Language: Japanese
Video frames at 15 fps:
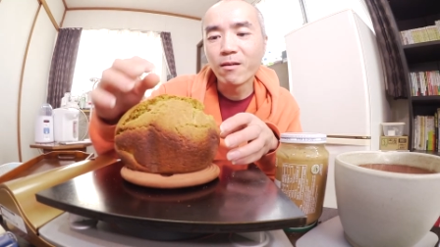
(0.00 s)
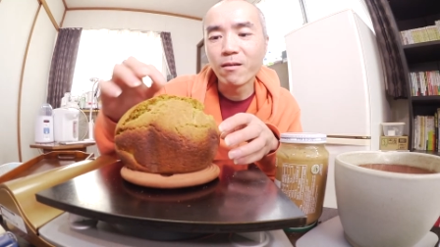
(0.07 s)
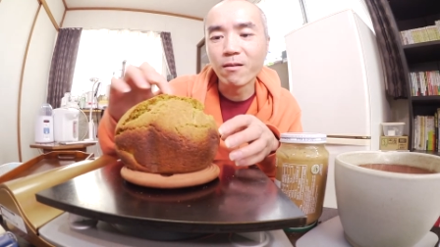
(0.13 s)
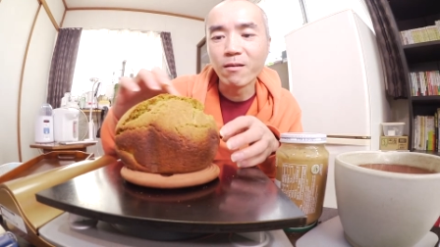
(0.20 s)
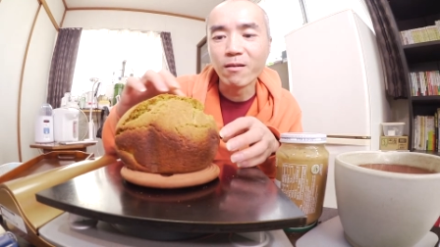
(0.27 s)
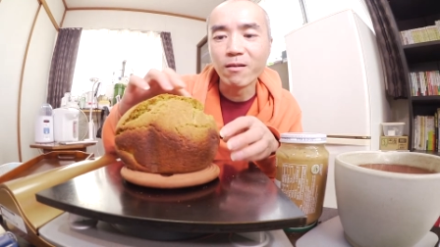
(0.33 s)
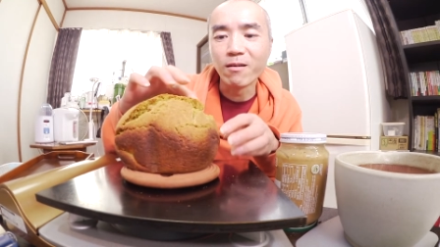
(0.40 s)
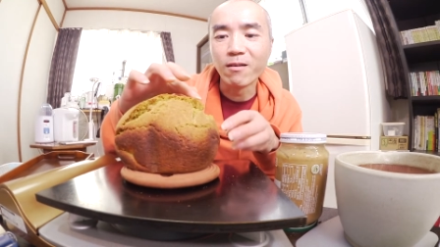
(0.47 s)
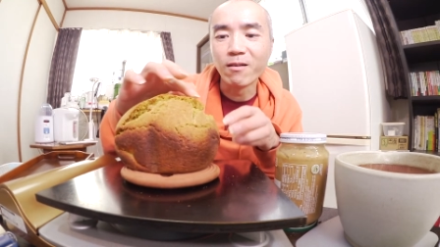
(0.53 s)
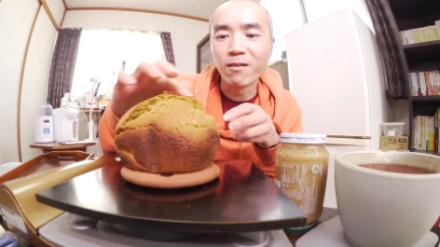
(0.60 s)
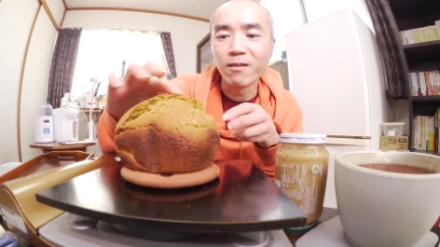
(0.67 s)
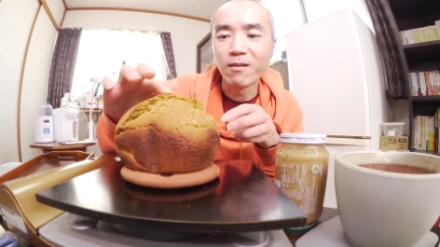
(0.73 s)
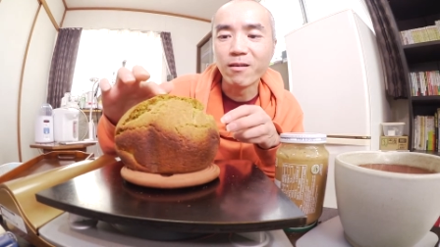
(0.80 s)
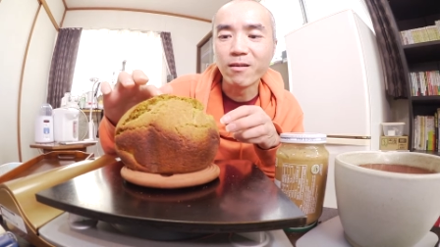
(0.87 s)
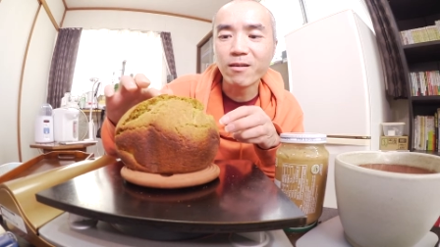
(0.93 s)
う
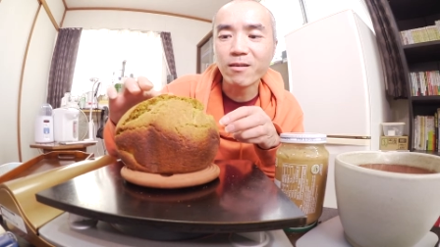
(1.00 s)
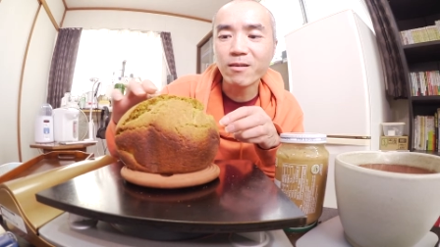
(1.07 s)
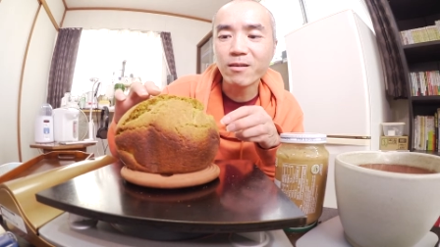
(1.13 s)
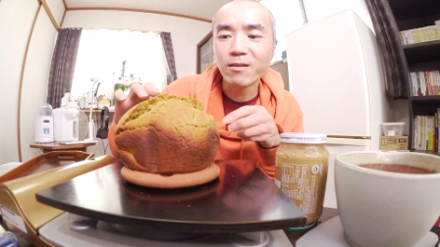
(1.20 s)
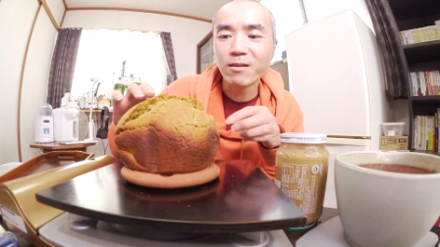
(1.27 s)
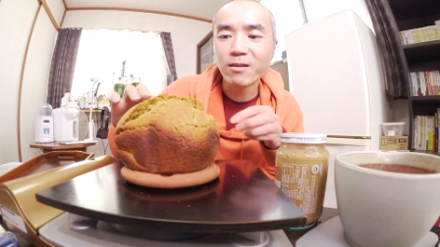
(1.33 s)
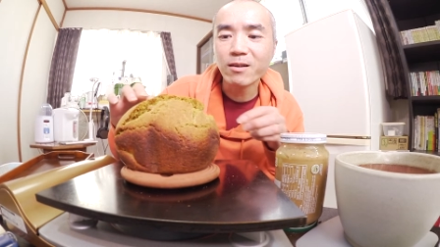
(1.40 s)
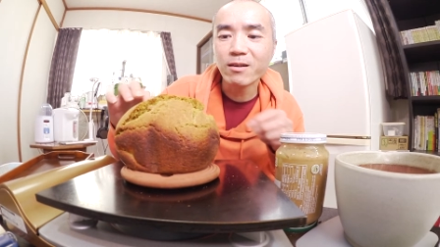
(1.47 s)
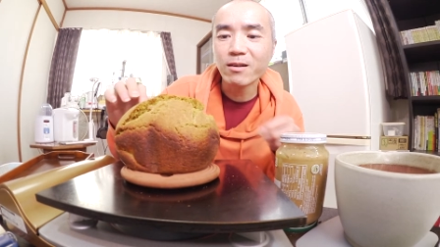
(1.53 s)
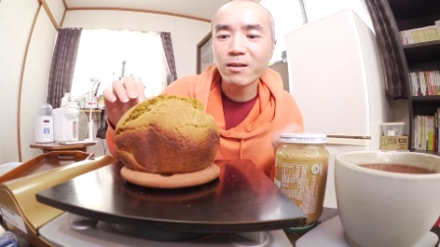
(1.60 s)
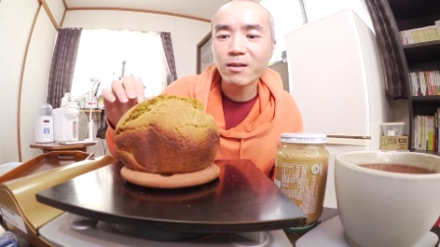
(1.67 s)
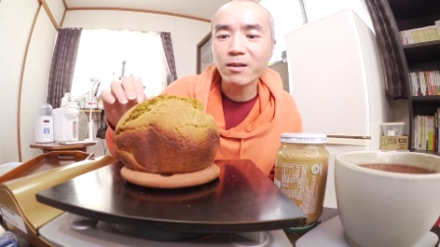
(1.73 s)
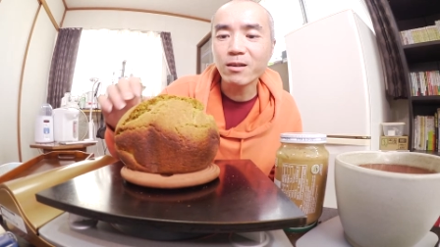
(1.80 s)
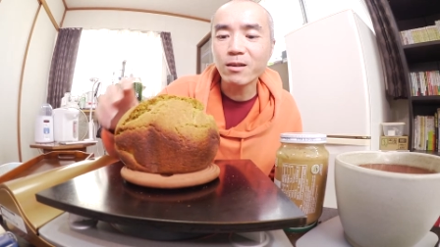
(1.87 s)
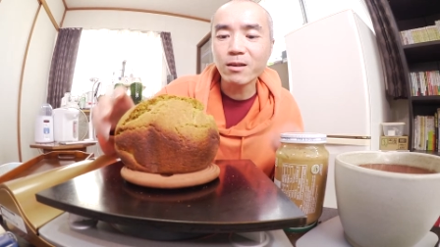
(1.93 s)
ん。
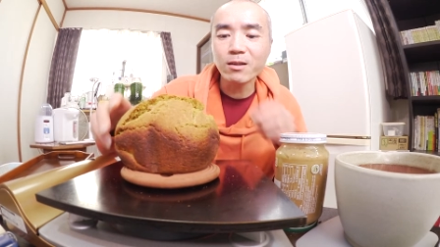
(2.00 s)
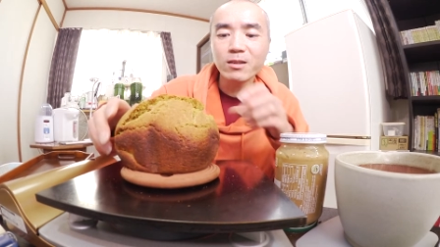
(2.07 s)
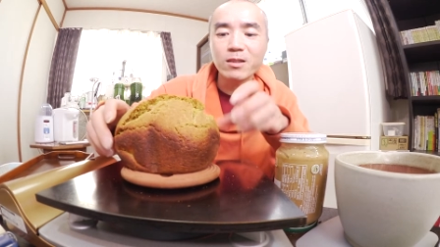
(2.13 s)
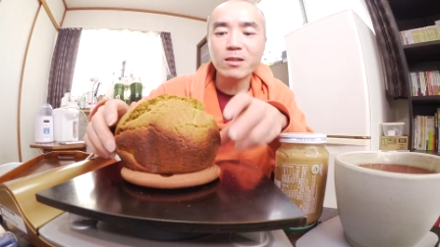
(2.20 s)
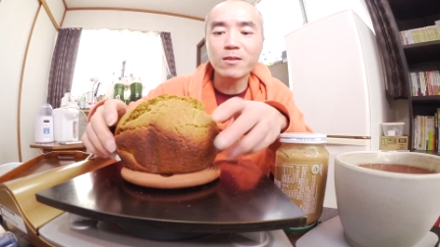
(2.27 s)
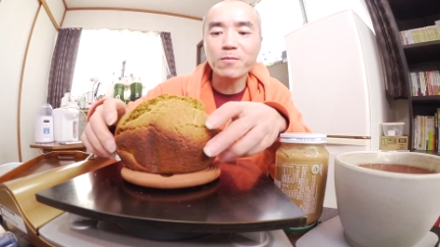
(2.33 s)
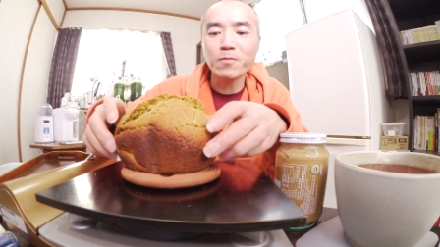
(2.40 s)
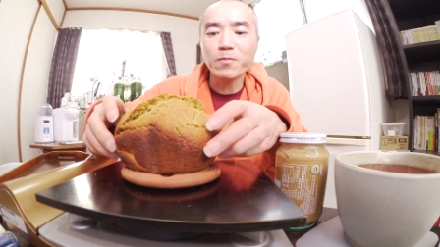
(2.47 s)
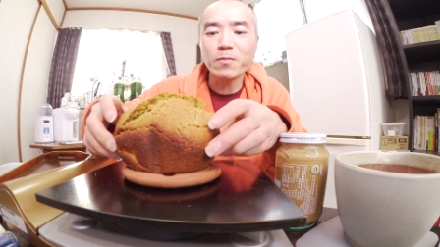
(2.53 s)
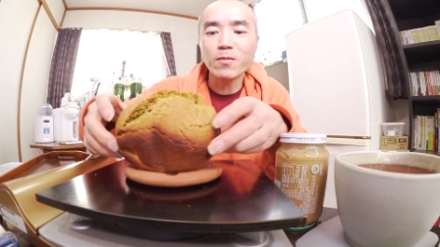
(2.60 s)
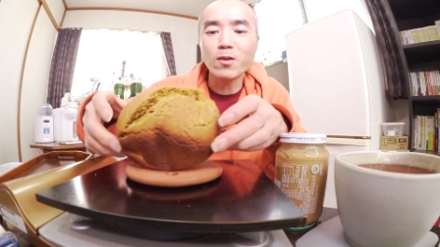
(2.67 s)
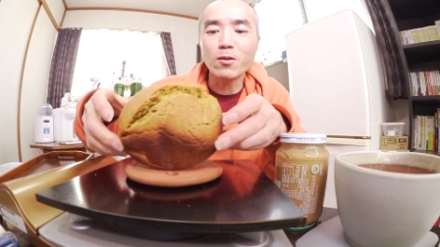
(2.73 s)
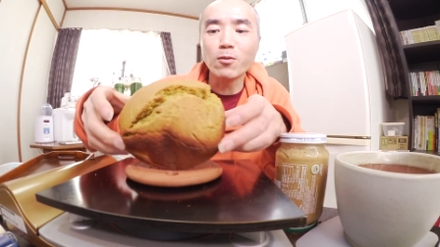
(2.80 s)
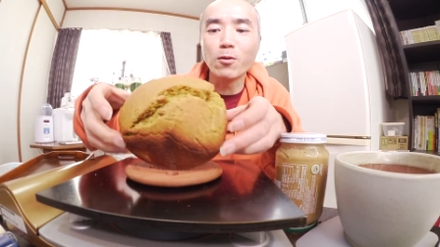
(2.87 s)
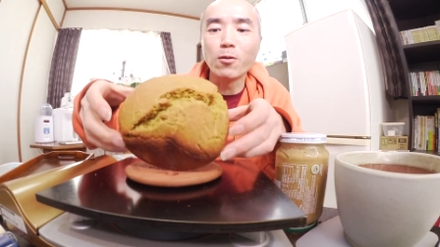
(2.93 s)
いい感じ。
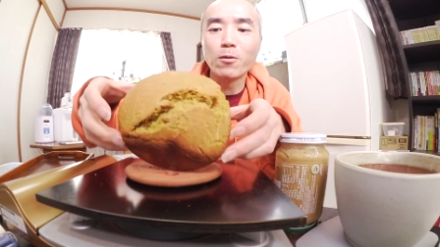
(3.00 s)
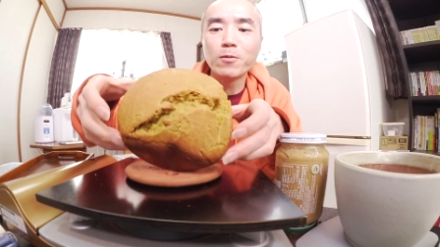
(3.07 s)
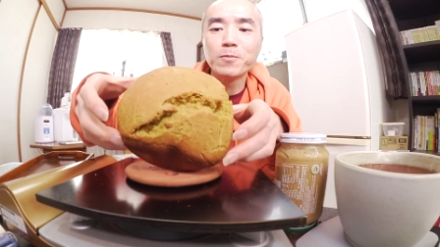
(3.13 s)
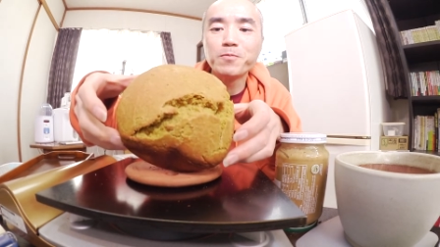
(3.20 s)
どう